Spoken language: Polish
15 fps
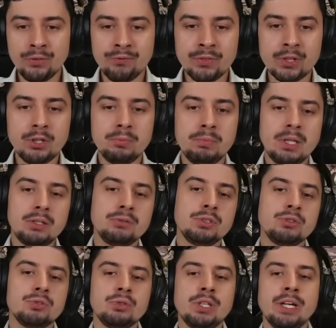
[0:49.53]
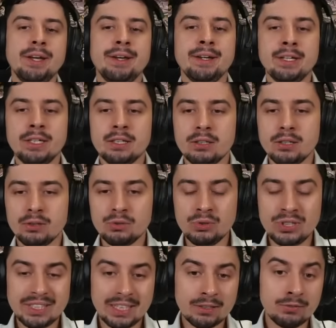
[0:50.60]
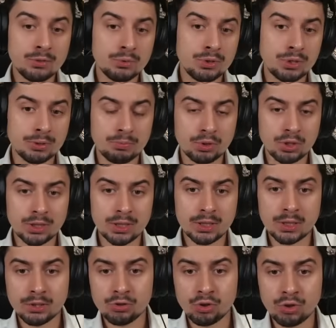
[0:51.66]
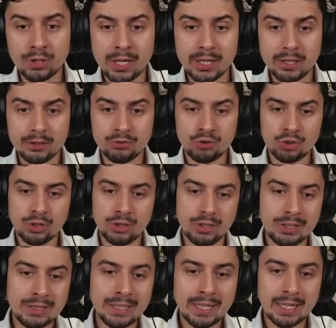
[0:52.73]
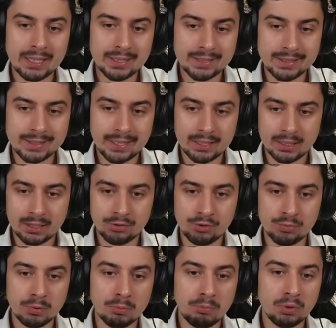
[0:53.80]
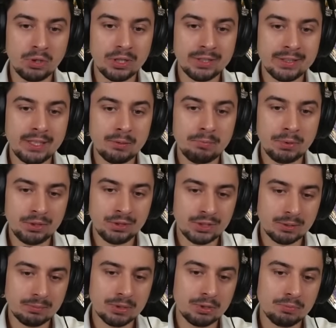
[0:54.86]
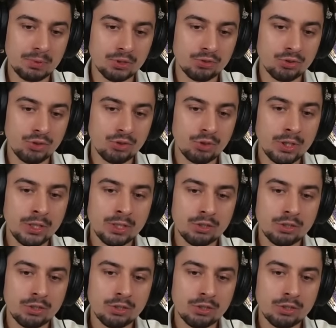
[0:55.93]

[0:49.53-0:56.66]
no i biały tutaj e, ustawił się przez C4, czyli idea jest taka, żeby pole D5 zabezpieczyć,